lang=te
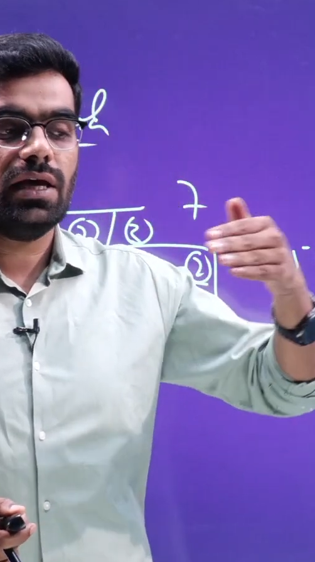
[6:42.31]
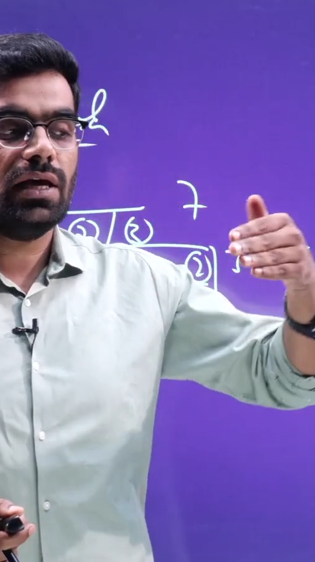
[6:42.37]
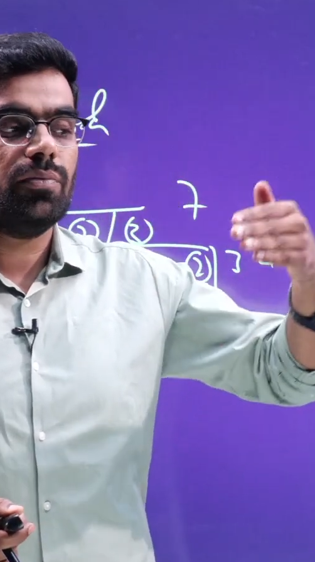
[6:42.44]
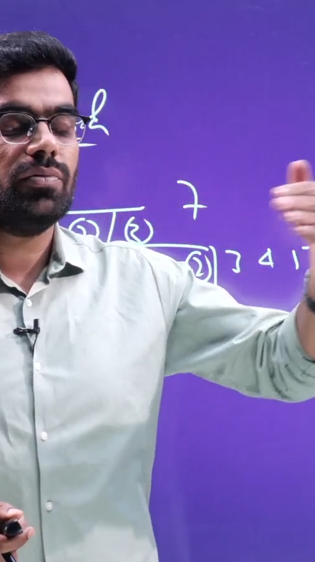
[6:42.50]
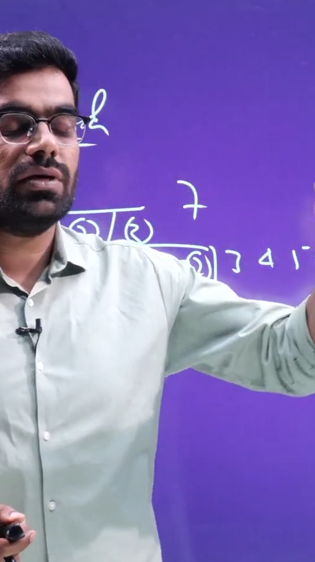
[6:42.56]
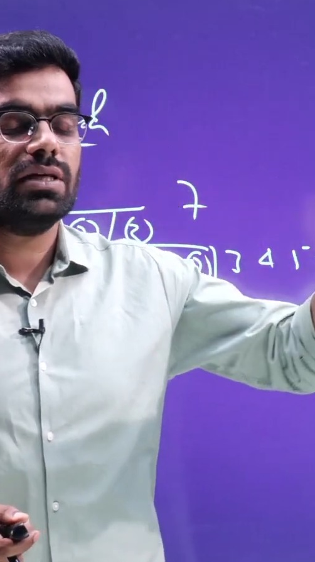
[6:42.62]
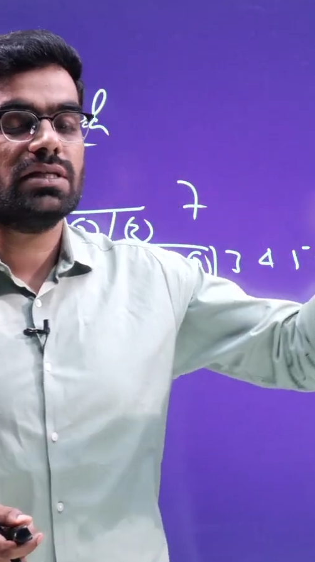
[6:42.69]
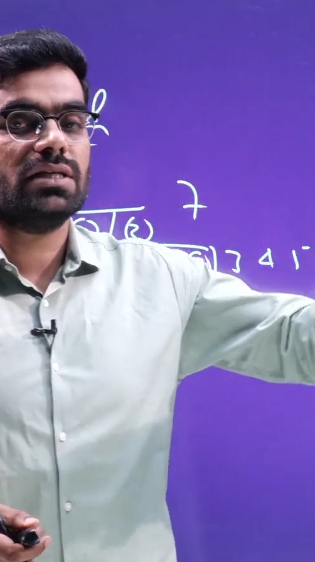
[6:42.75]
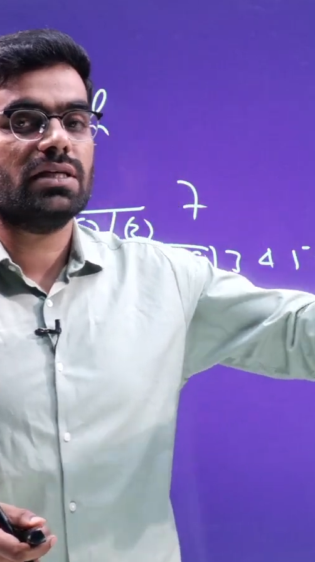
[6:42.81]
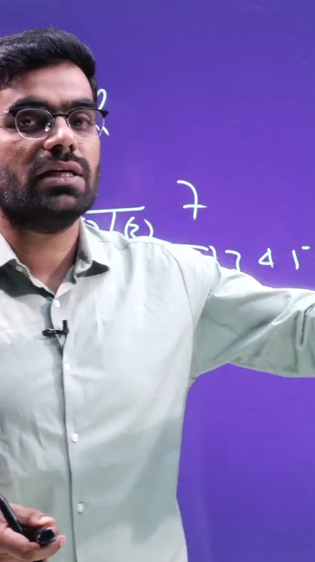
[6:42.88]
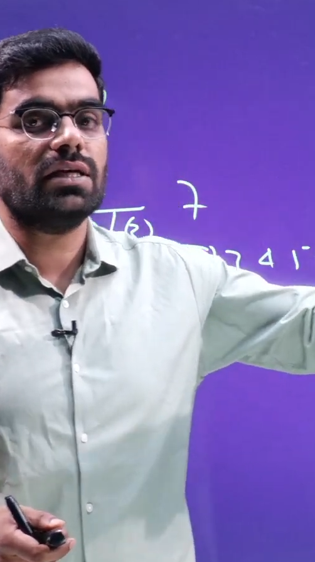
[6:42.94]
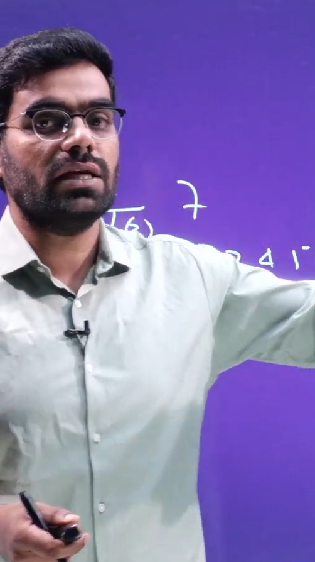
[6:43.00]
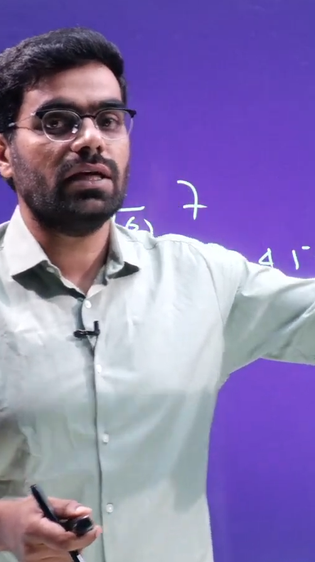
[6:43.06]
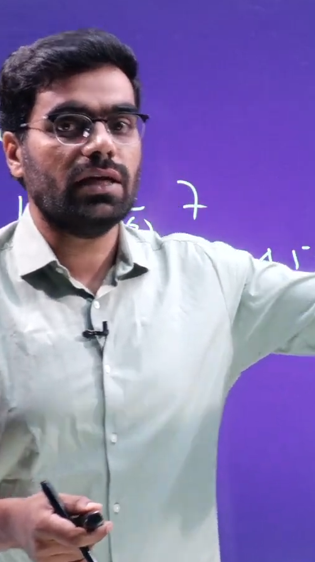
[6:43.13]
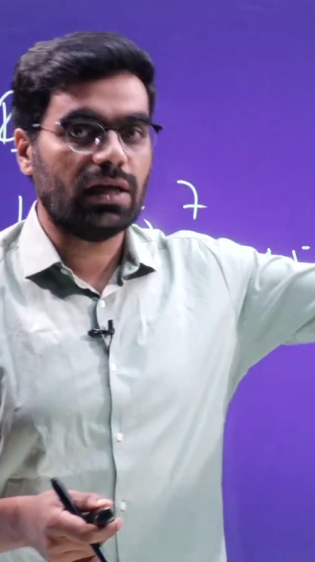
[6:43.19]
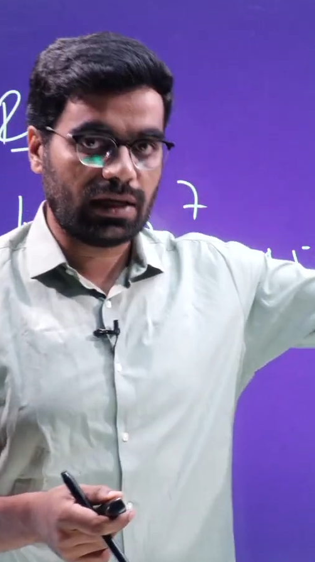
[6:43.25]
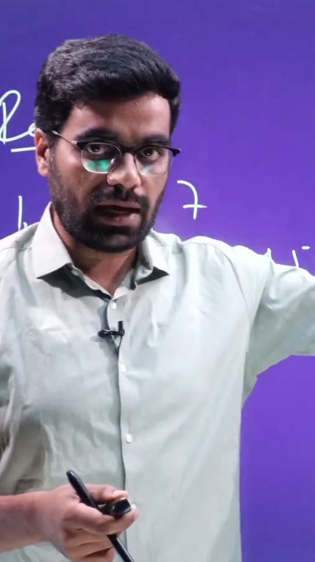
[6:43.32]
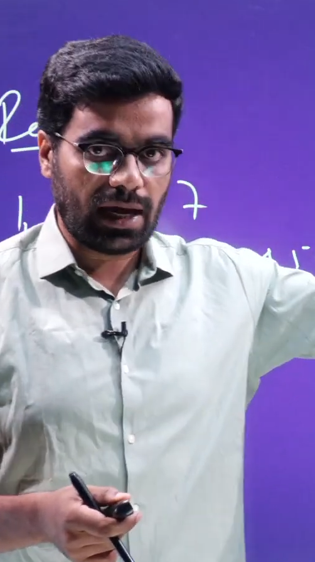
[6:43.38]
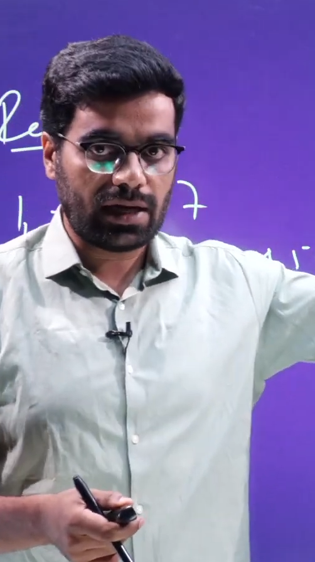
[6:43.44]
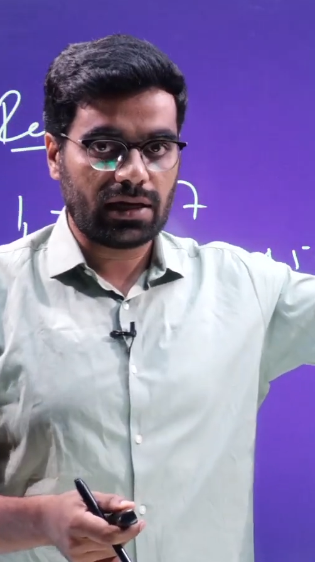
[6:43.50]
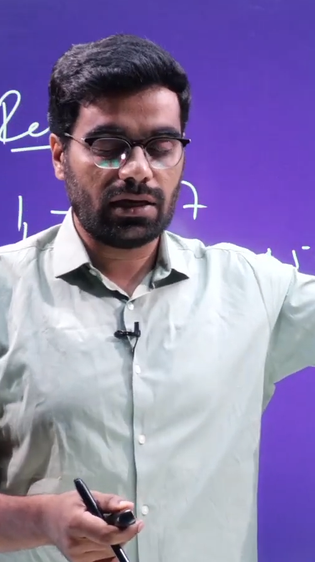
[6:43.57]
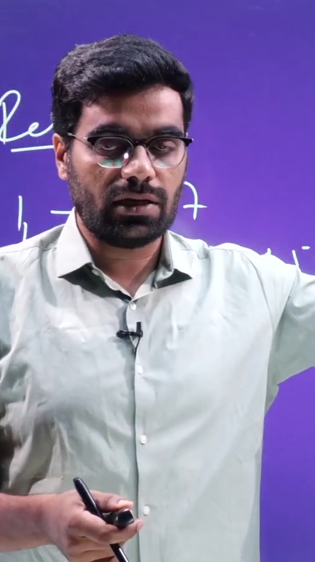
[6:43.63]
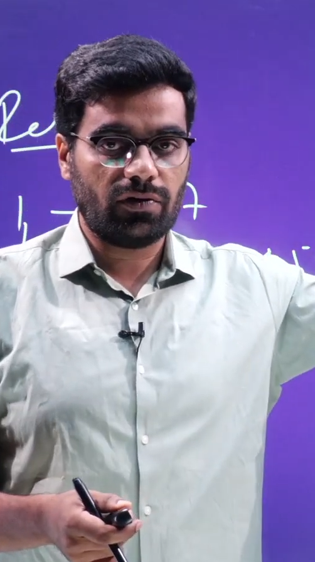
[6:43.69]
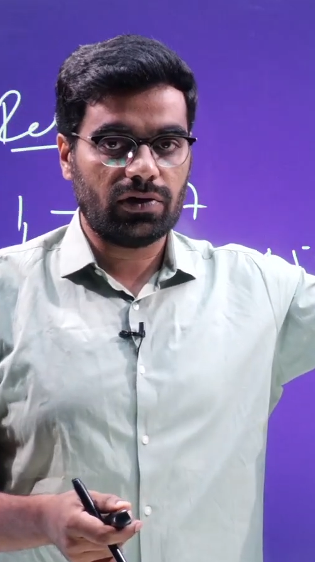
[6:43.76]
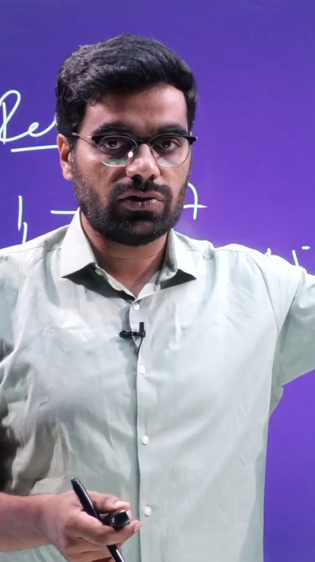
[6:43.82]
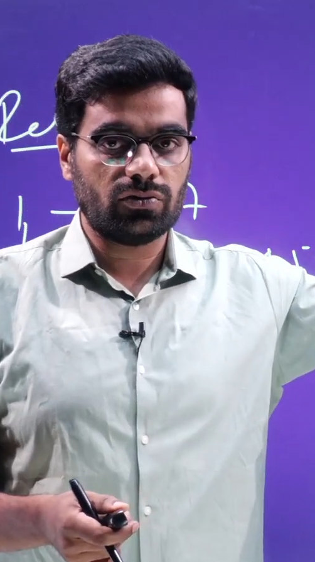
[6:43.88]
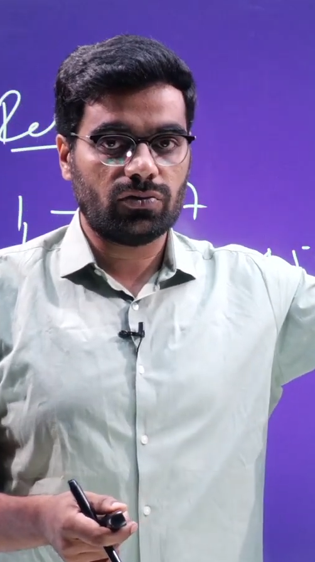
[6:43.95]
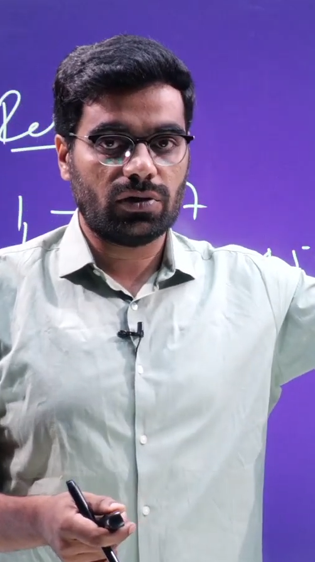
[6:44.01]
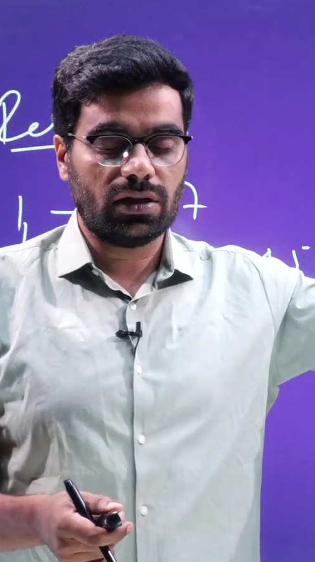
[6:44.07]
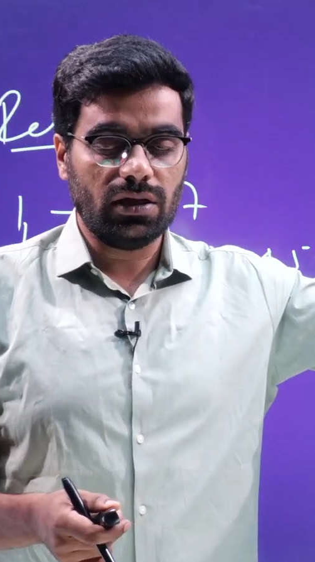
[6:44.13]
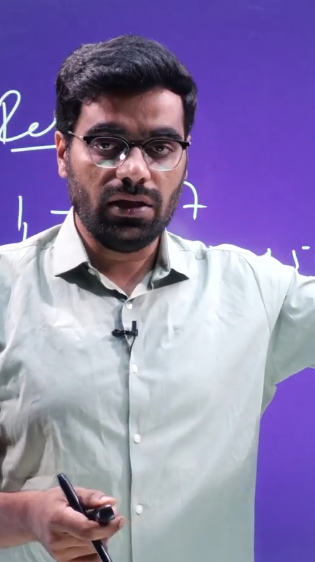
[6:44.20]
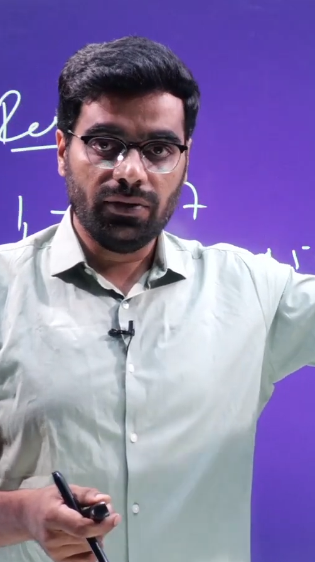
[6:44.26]
ఏబిసిడిఈ e అని కేటగిరీ వైజ్
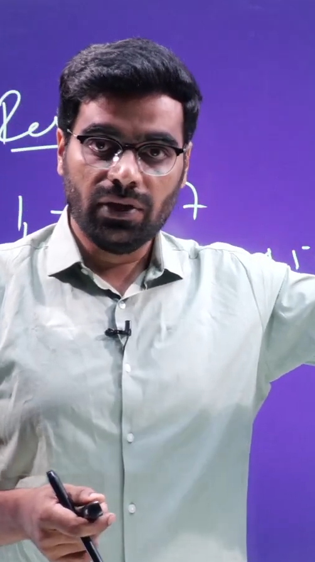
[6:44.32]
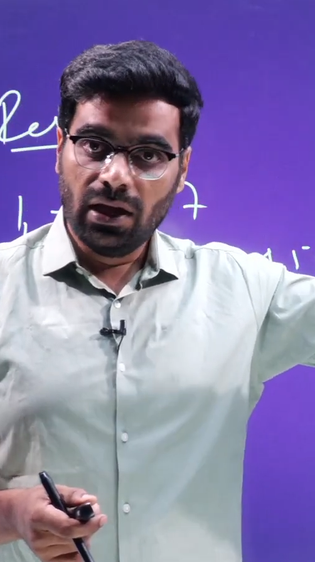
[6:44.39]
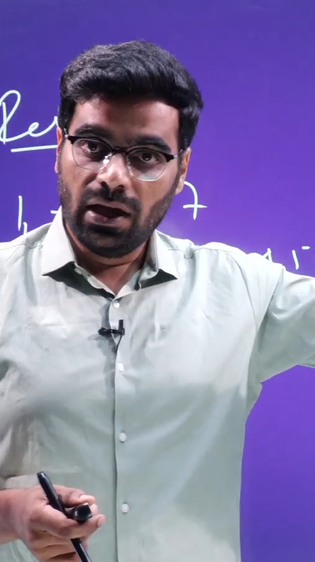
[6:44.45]
ఉంటుంది